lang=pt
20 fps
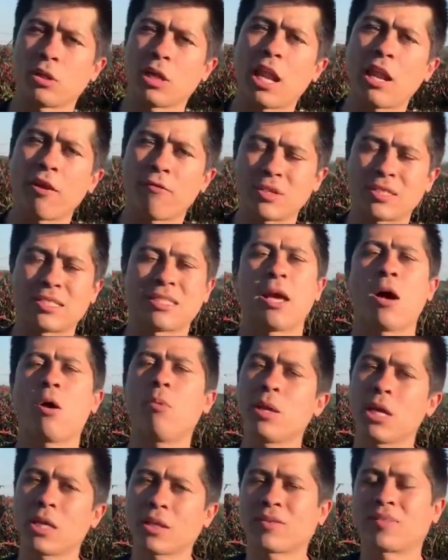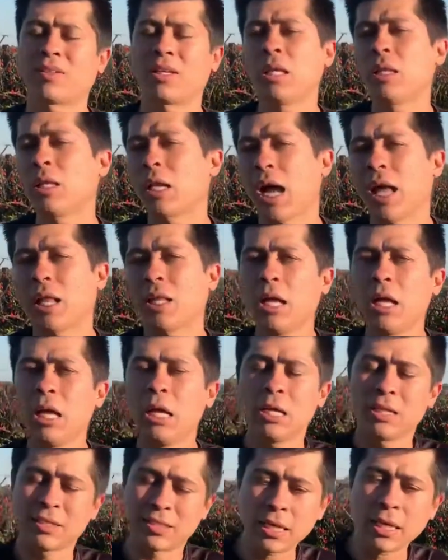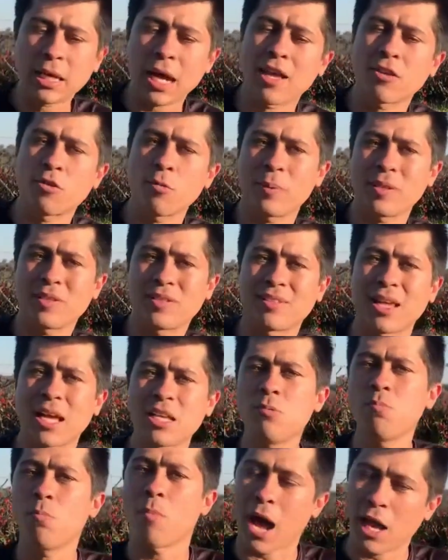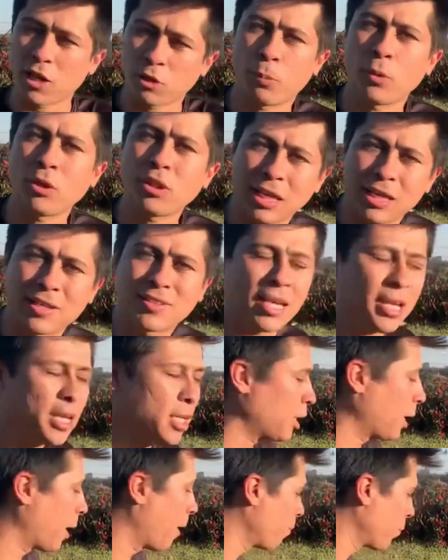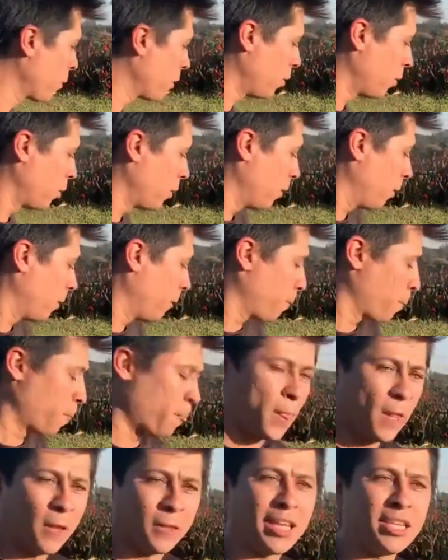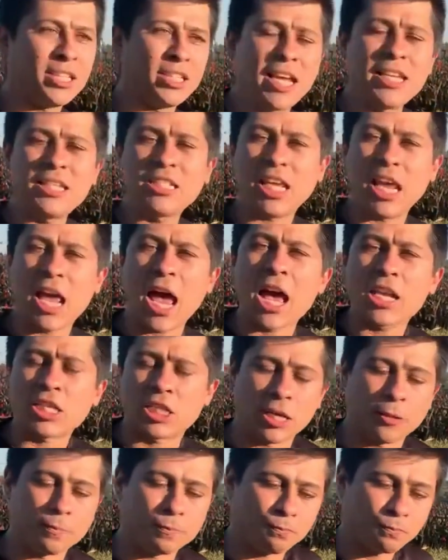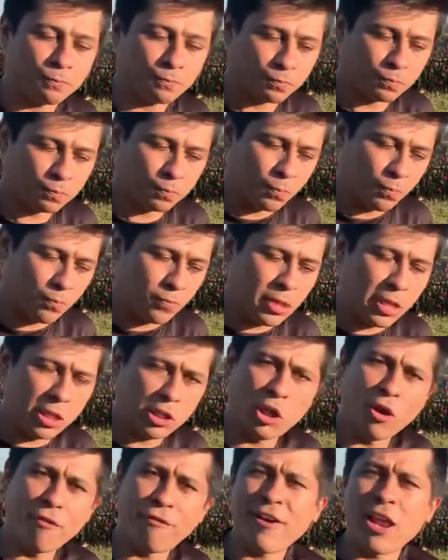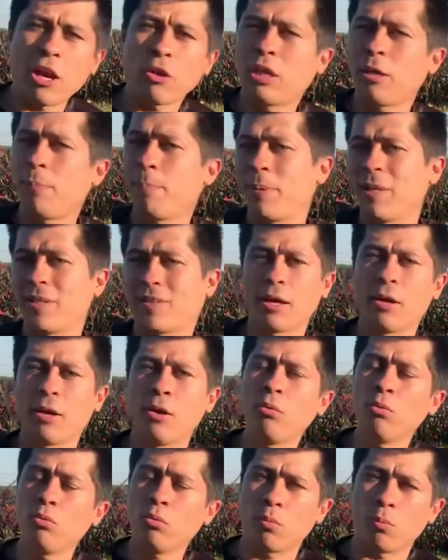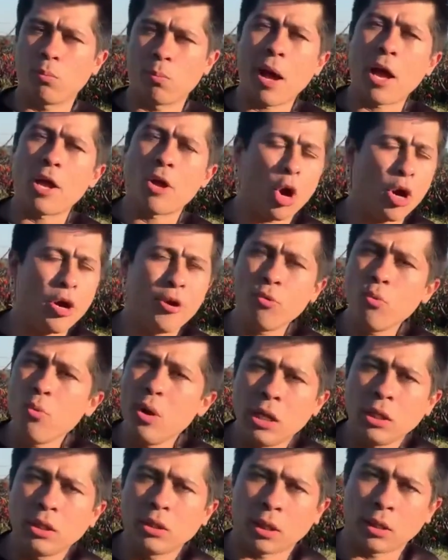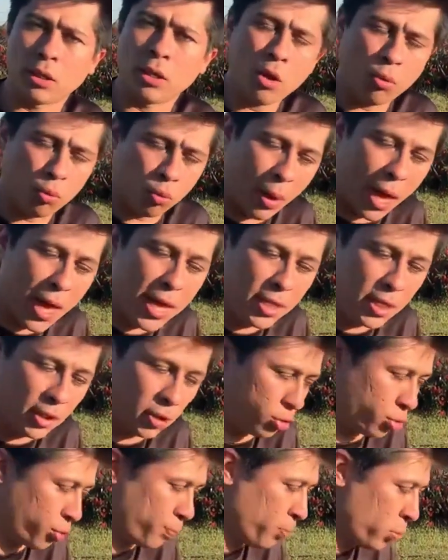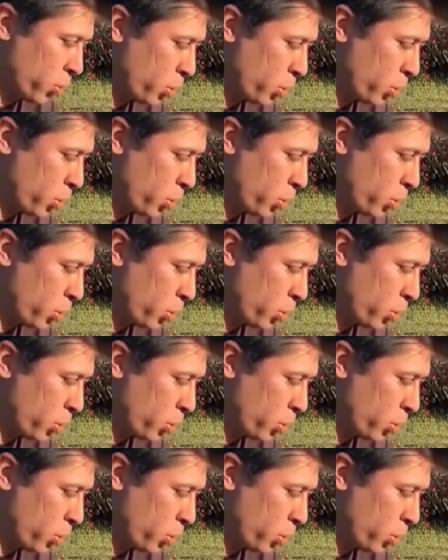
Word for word: dela, você aumenta a cilindrada se caso precisar de mais potência ainda. Tem gente que acha que eu falo que pistão maior não anda. Não, não é isso.